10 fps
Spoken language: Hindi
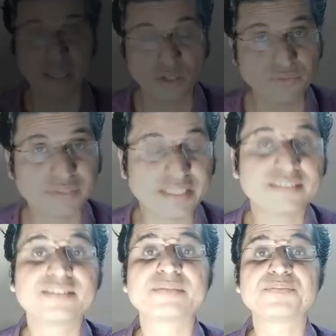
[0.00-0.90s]
हेलो
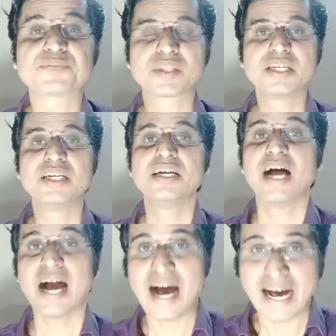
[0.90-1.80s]
फ्रेंड्स
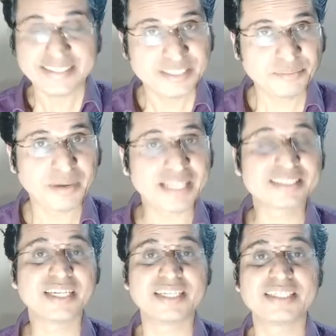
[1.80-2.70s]
आज हम
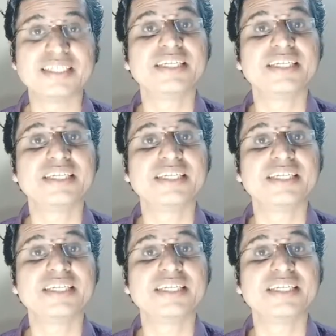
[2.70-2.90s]
बात करेंगे